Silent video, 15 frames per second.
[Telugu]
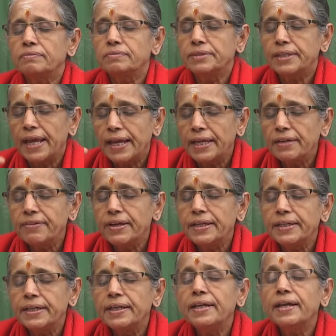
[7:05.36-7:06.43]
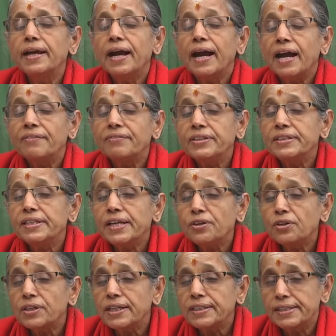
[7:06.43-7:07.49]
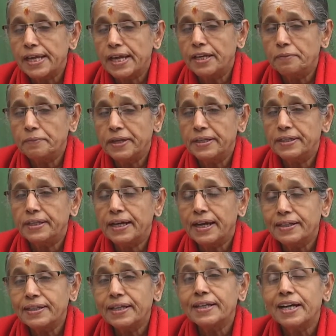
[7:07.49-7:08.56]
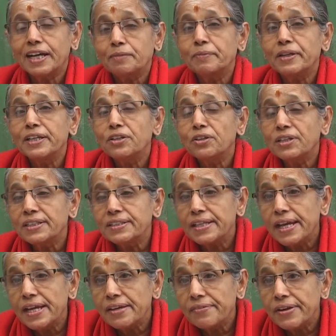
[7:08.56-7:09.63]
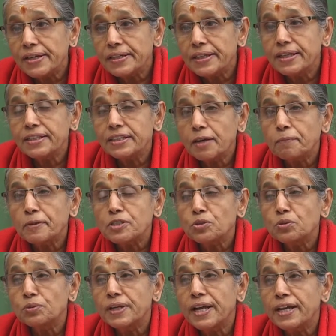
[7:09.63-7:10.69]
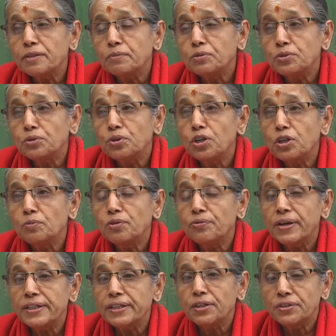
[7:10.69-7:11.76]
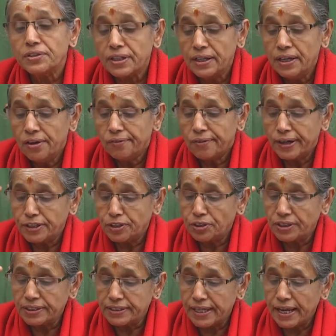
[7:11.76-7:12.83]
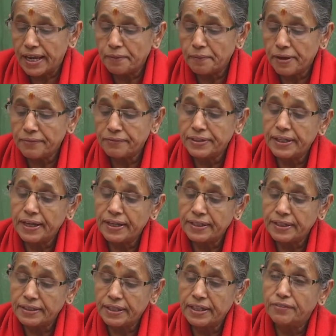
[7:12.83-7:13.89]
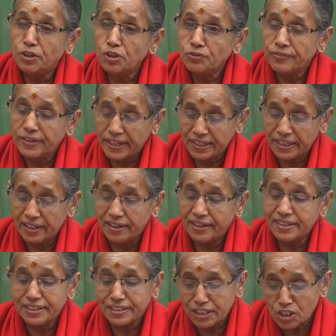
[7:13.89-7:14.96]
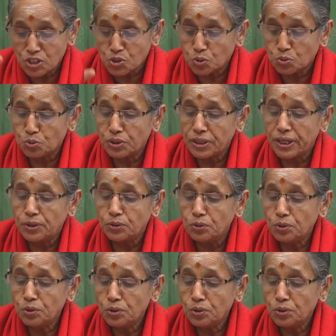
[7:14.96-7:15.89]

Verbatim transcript: ధ్యేయం ఏంటి అవిద్య యొక్క ధ్యేయం ఏంటి అంటే కర్మల యొక్క ధ్యేయం ఏంటి తపస్సు జ్ఞానము యోగము వాటి ఎంత వాటి యొక్క ధ్యేయం ఏమిటి అనేది ఎవడు వేద అంటే తెలుసుకుంటాడో